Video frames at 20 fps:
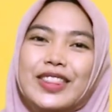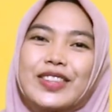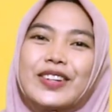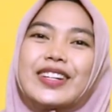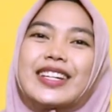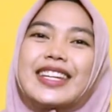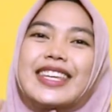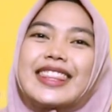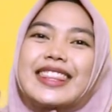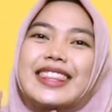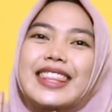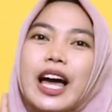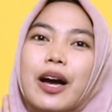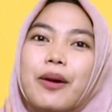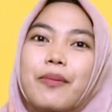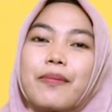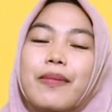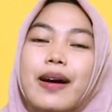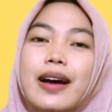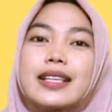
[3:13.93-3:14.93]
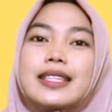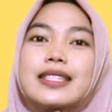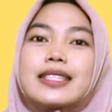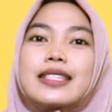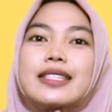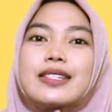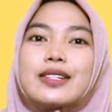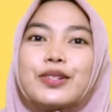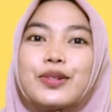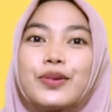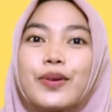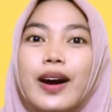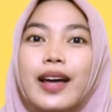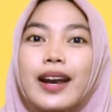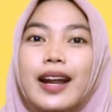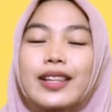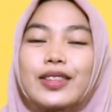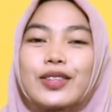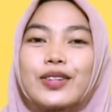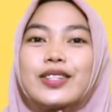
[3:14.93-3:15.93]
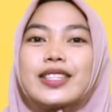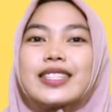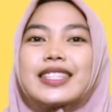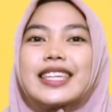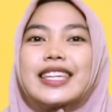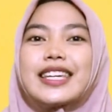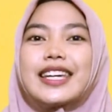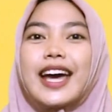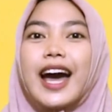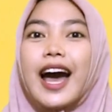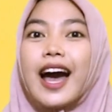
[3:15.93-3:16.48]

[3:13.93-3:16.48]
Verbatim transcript: ditambah 213.